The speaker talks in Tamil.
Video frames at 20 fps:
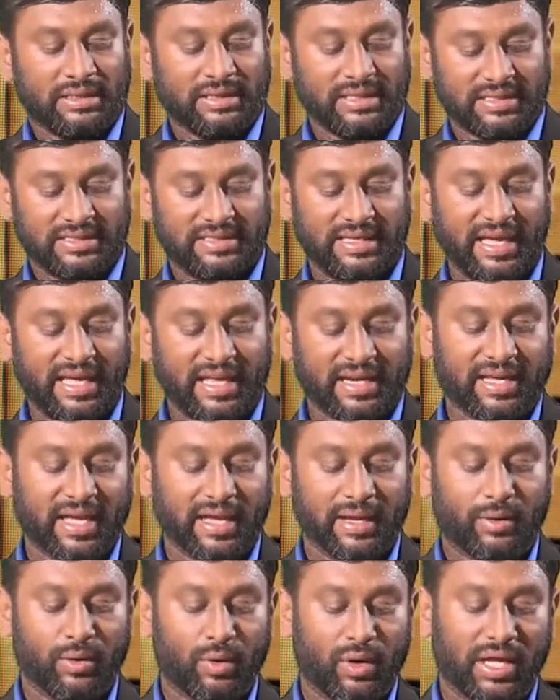இந்த
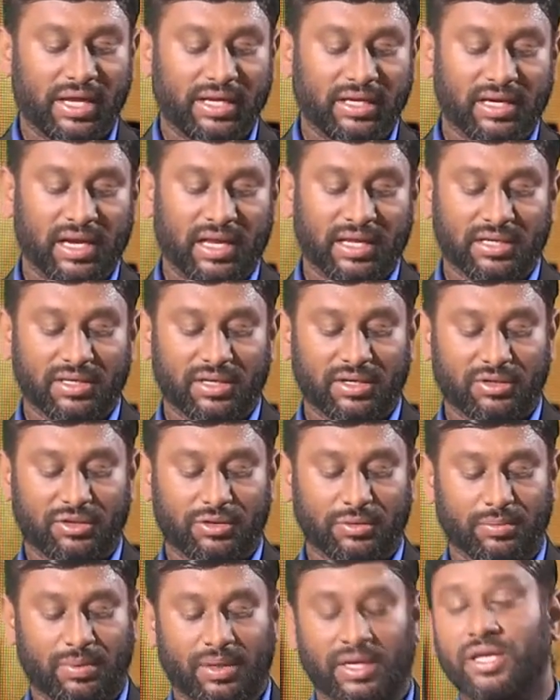செயற்கைக்கோளை
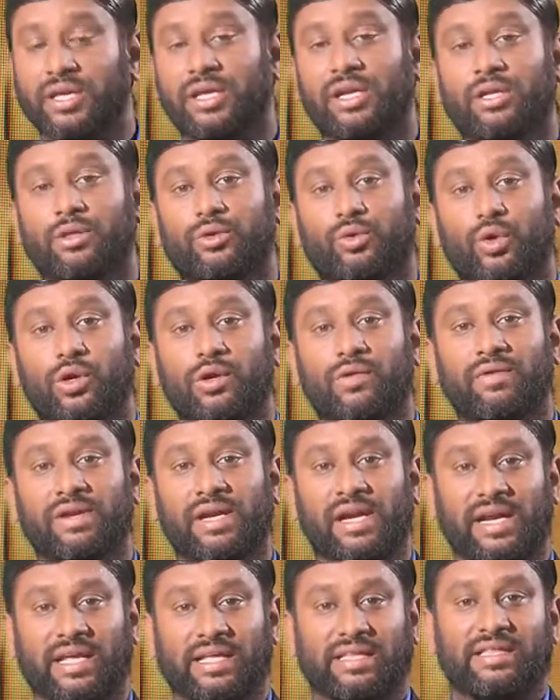நிலைநிறுத்தும் பணியில்
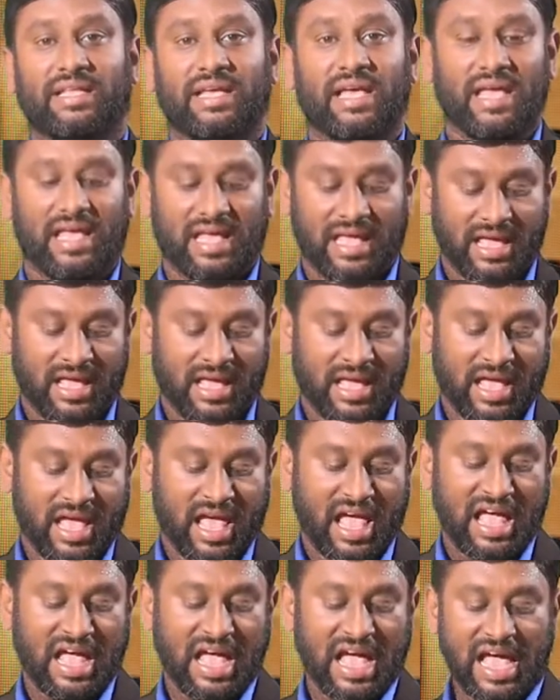தோல்வியடைந்த
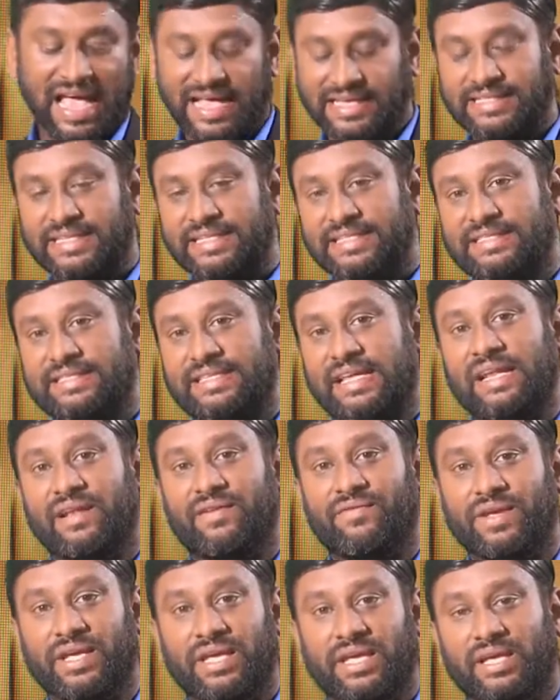
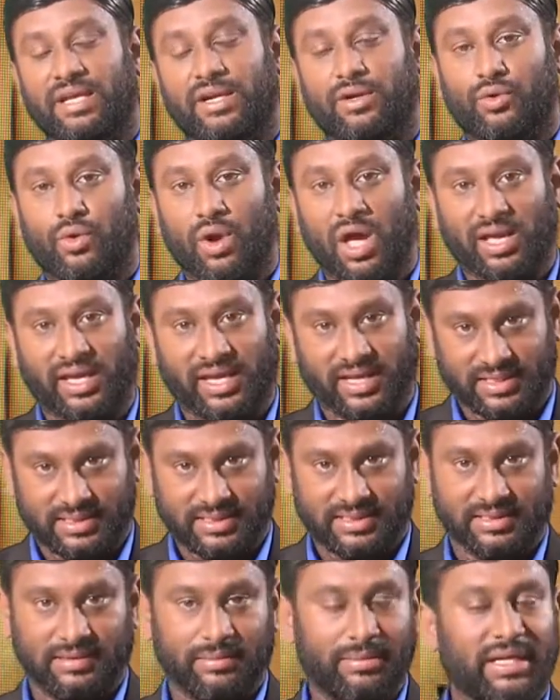எஸ்எஸ்எல்வி
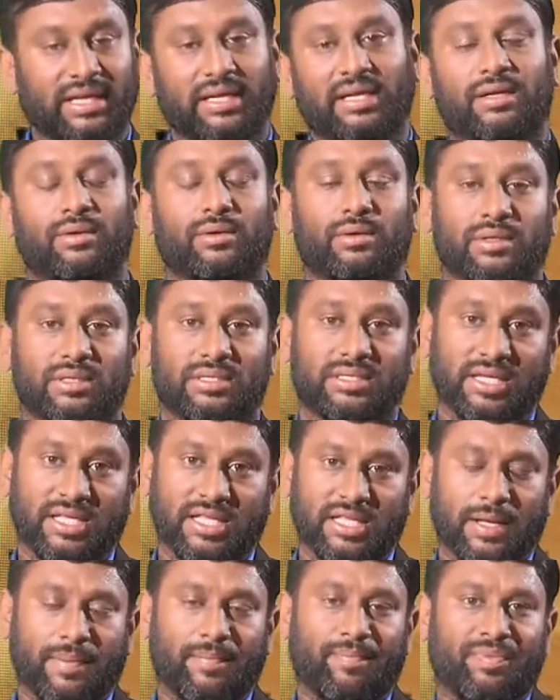ராக்கெட் அப்படிங்கிற ஒரு
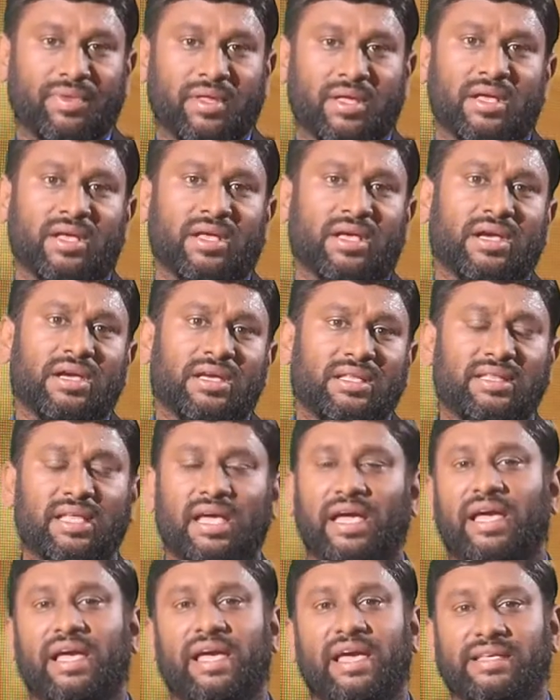செய்தி இந்த
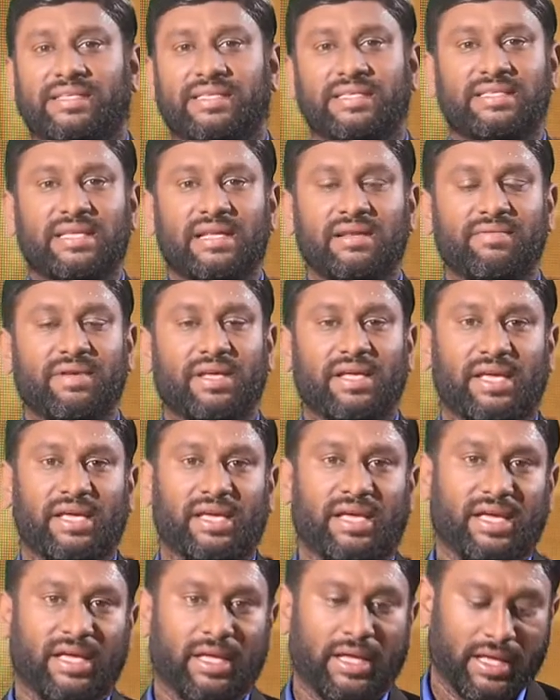எஸ்எஸ்எல்வி
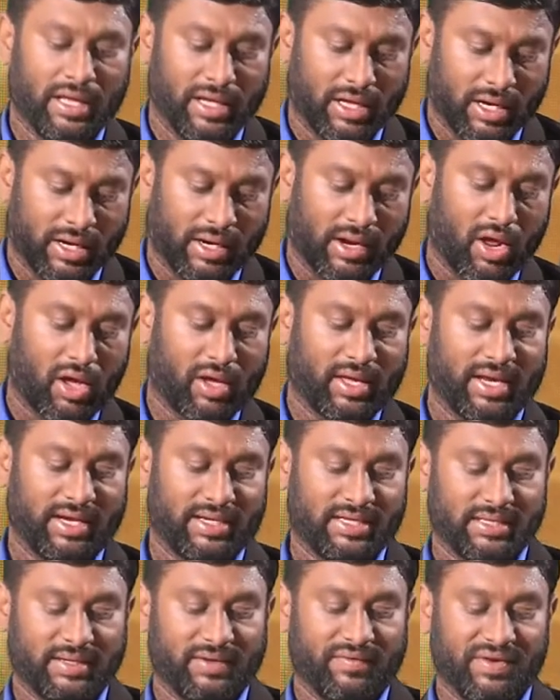
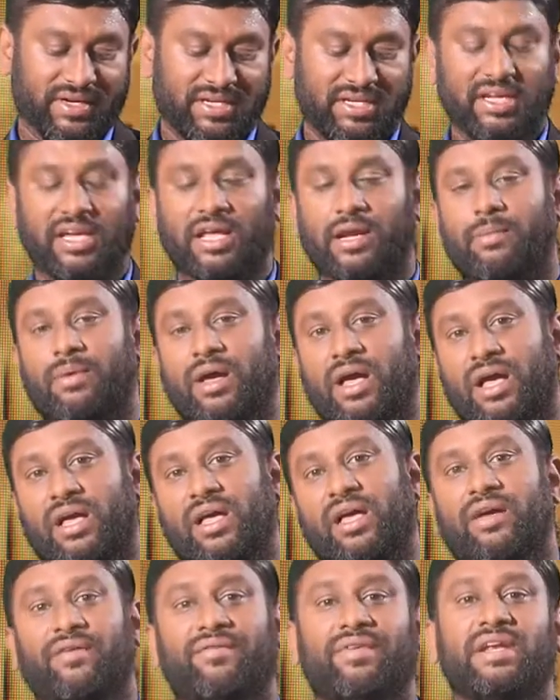ராக்கெட்
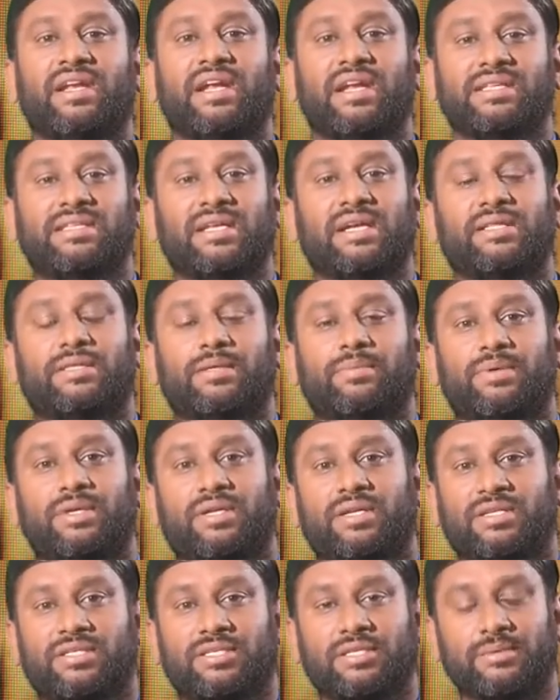வெற்றிகரமாக விண்ணில்
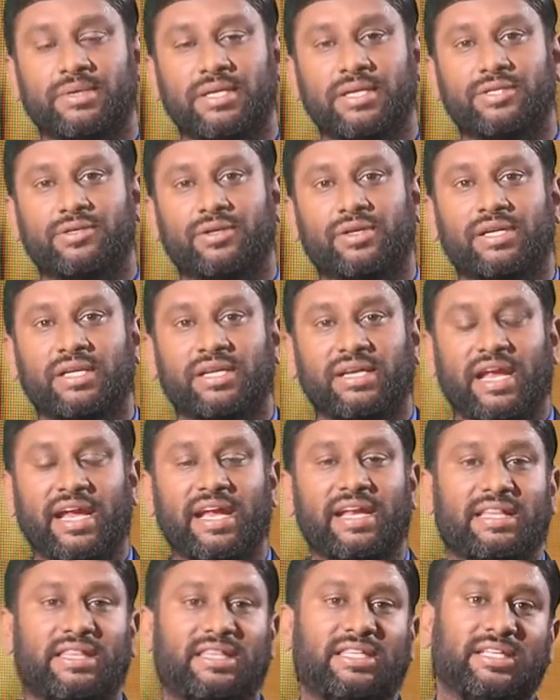செலுத்தப்பட்டுருச்சு அப்படின்னு சொல்லிட்டு
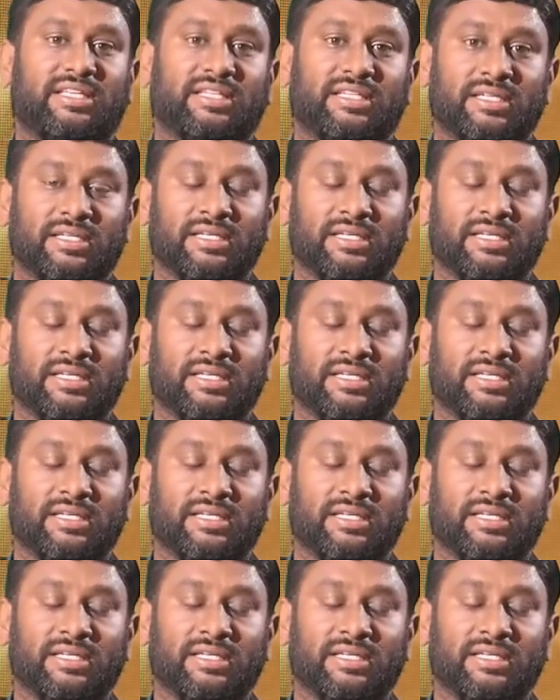நேற்று